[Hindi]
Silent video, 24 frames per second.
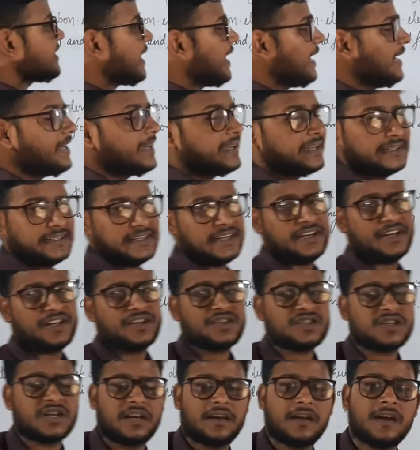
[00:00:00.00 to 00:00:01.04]
कॉल्ड
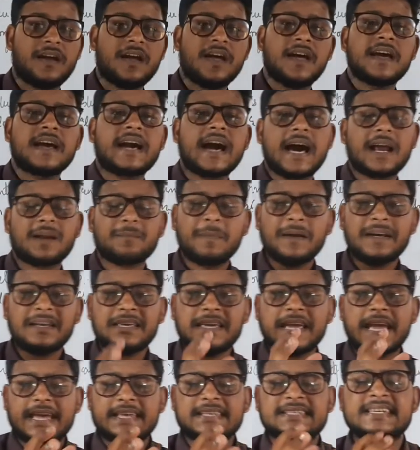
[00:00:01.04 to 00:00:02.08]
केटेनेशन कार्बन
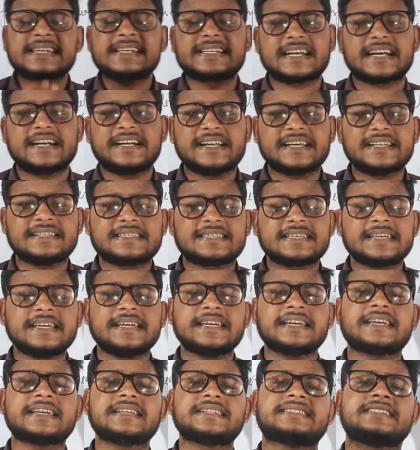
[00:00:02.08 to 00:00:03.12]
की ऐसी
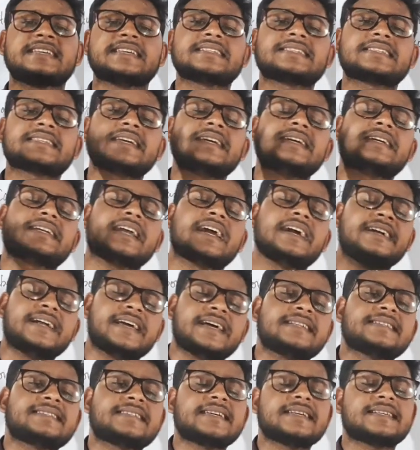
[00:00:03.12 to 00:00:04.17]
टेंडेंसी कि जिसकी
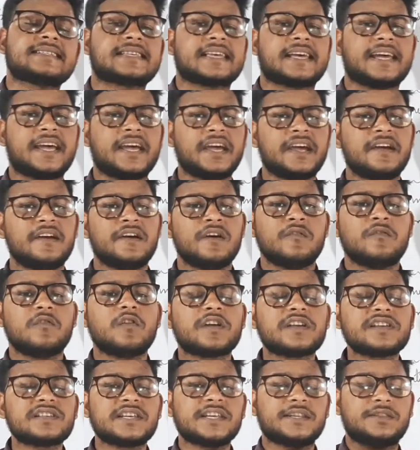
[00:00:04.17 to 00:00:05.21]
टेंडेंसी से वो
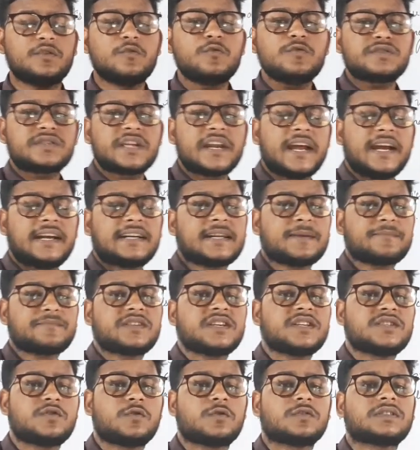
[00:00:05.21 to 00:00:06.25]
किसी दूसरे एटम
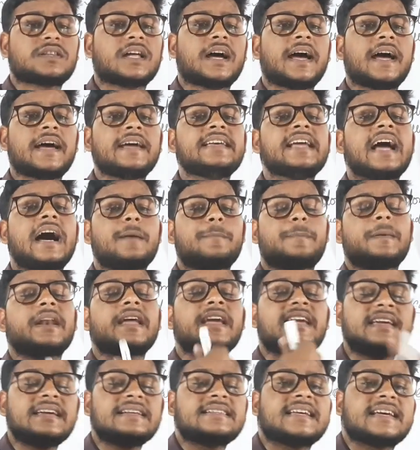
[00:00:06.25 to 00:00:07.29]
से जुड़ता है या
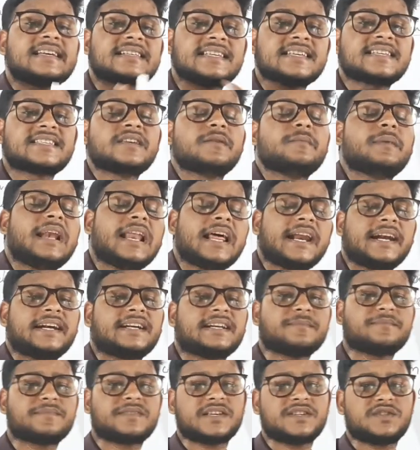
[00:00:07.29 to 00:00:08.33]
अपने ही जैसे सिमिलर
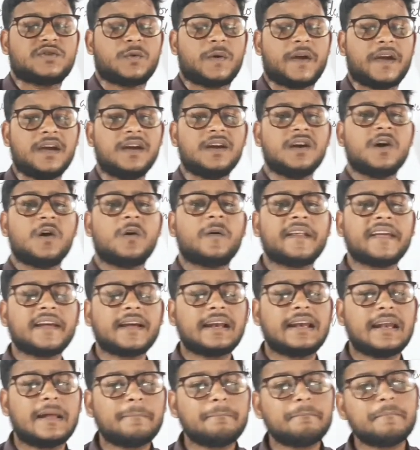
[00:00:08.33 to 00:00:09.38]
एटम से जुड़े और एक
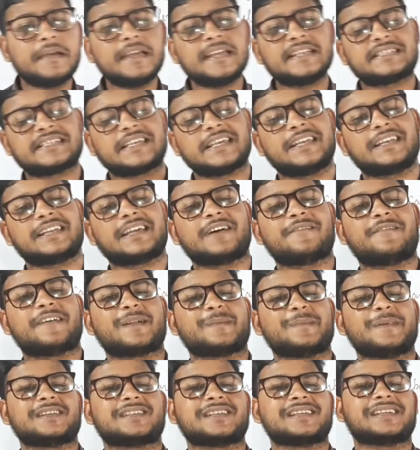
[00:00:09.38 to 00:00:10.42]
लंबी चेन का
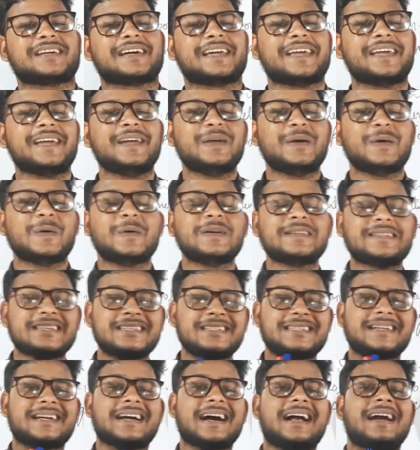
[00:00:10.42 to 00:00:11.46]
फॉर्मेशन करे विच
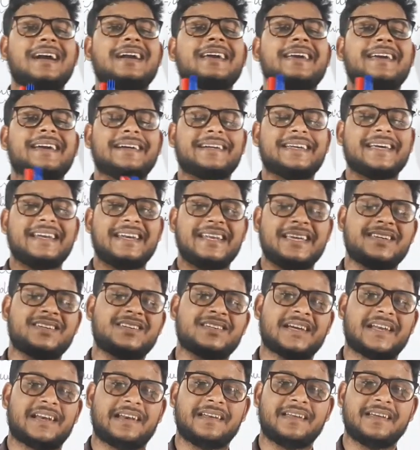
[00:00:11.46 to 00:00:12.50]
इज कॉल्ड
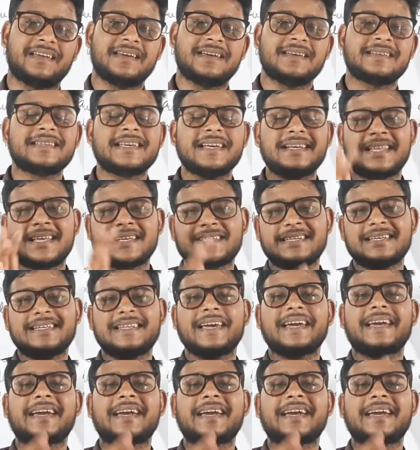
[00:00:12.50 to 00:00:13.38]
केटेनेशन सीधे सीधे